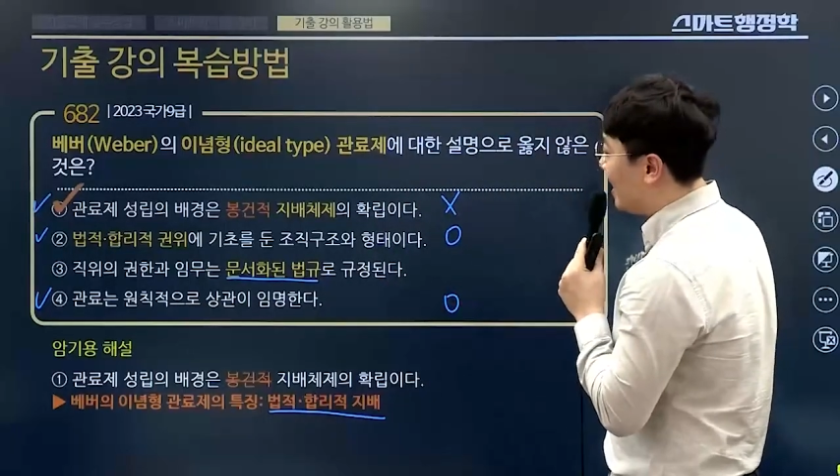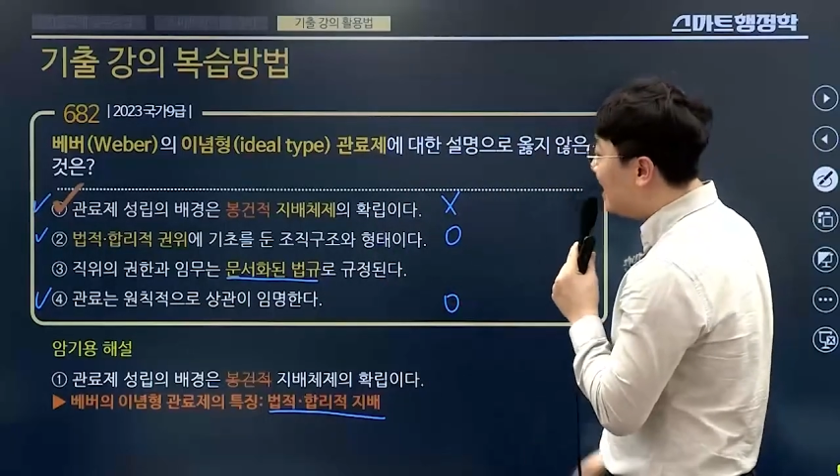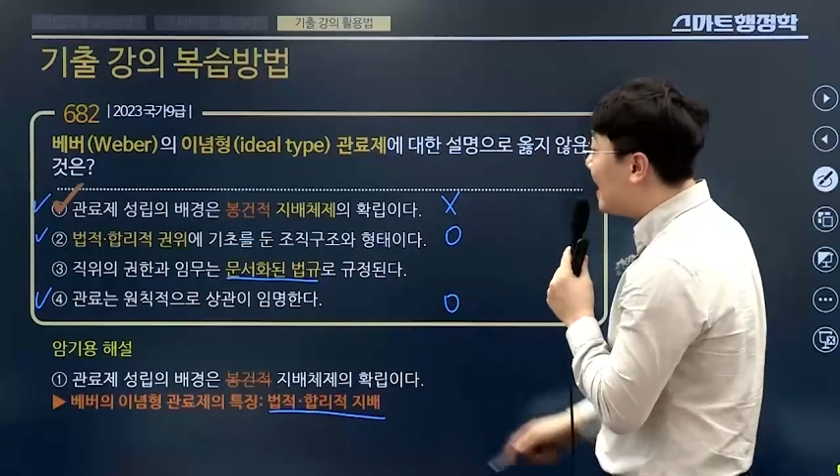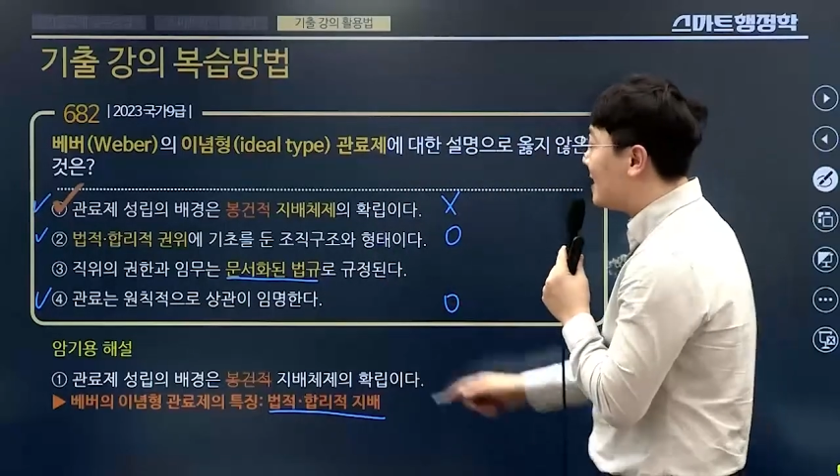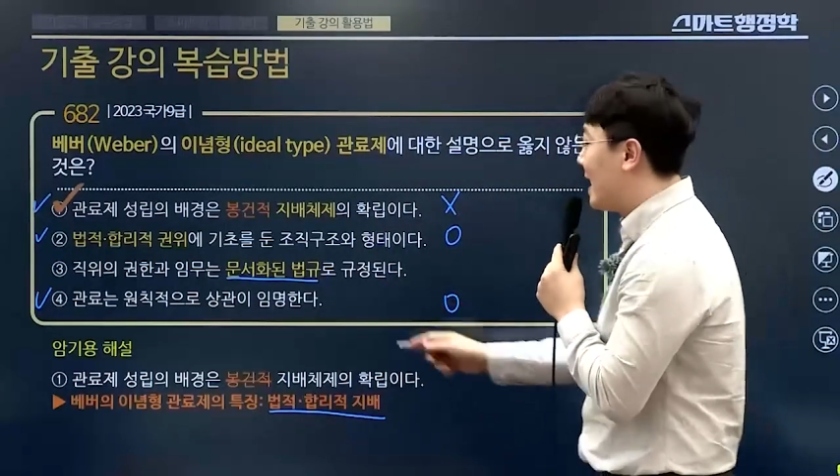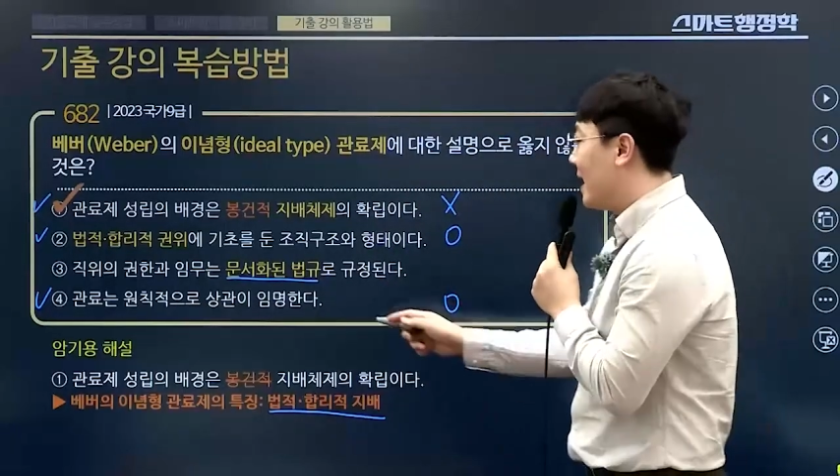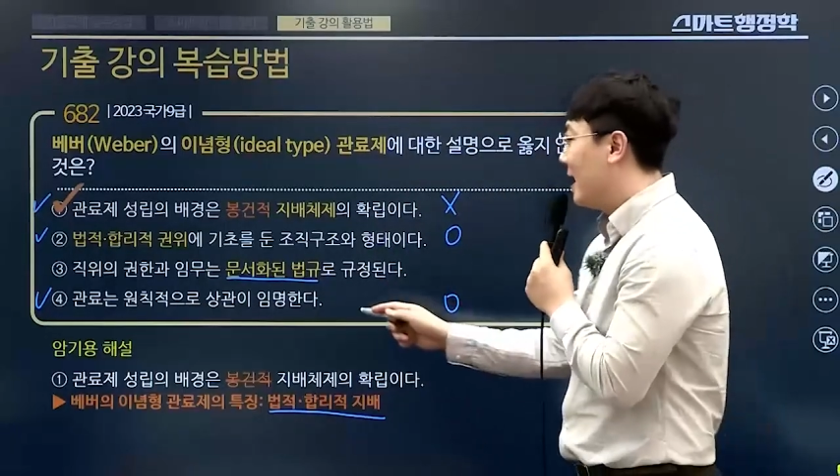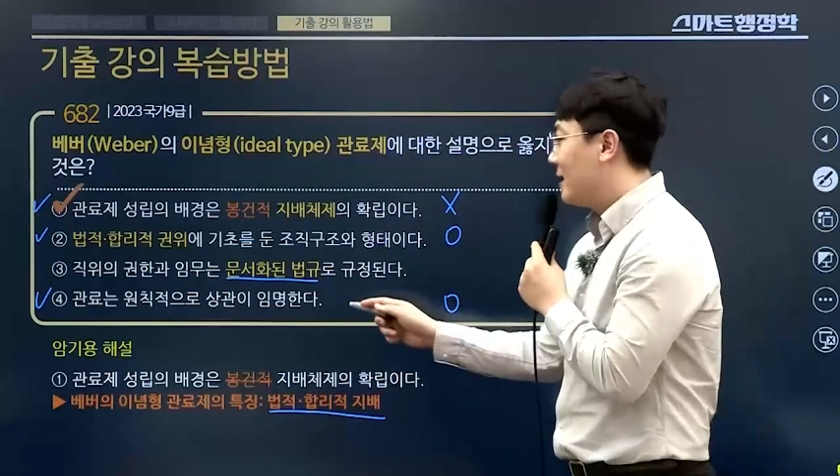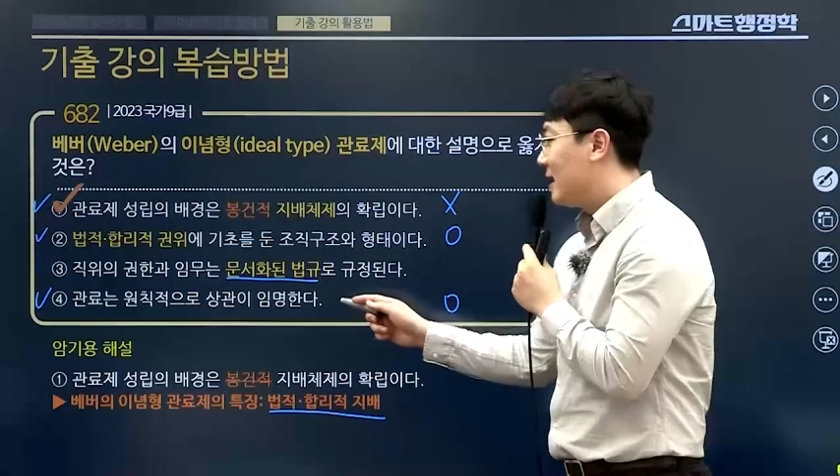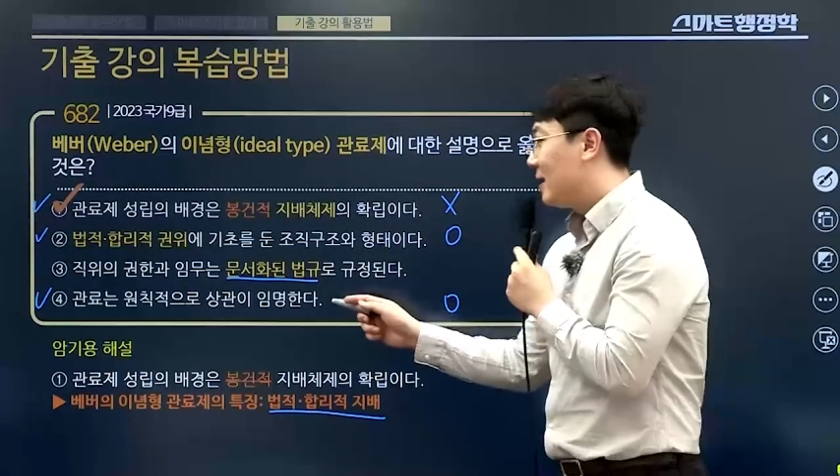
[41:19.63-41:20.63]
이게
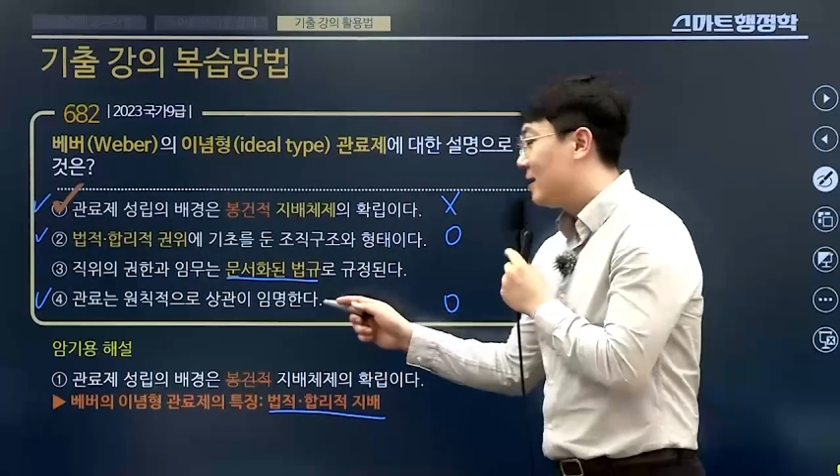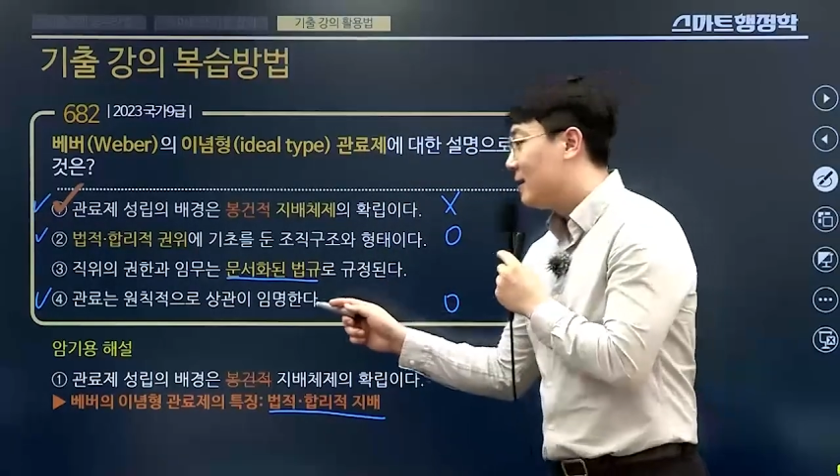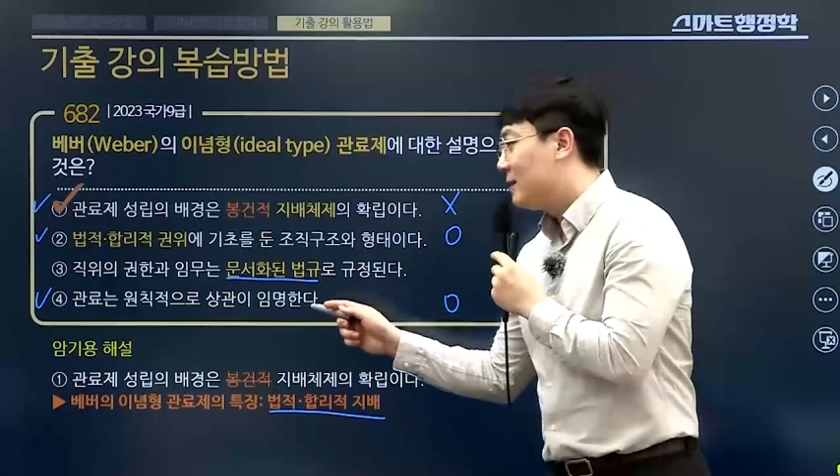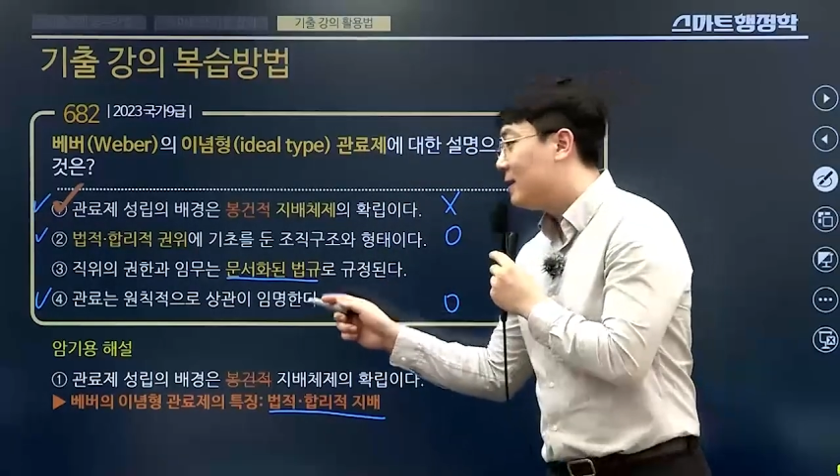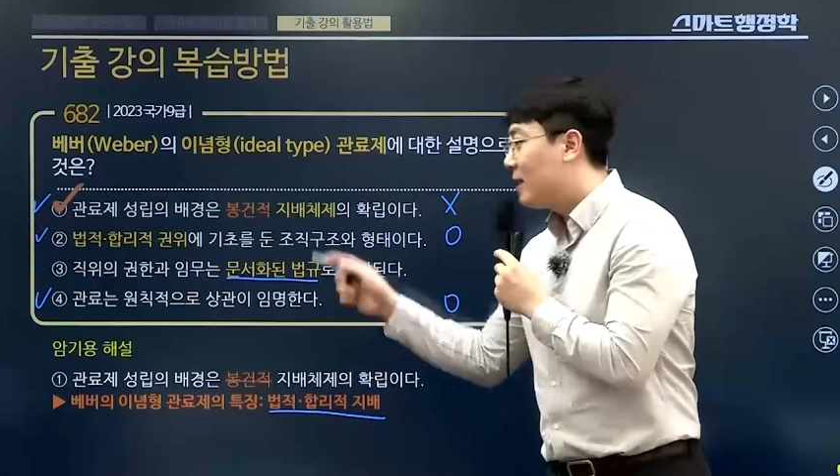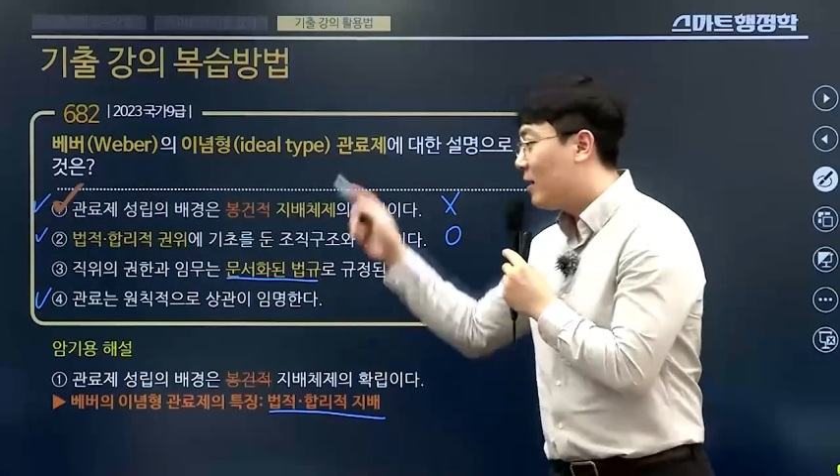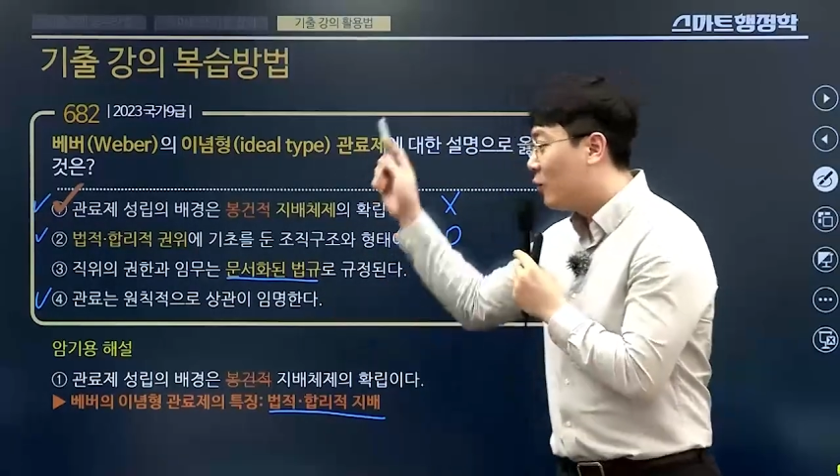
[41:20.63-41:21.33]
이제 제가 실제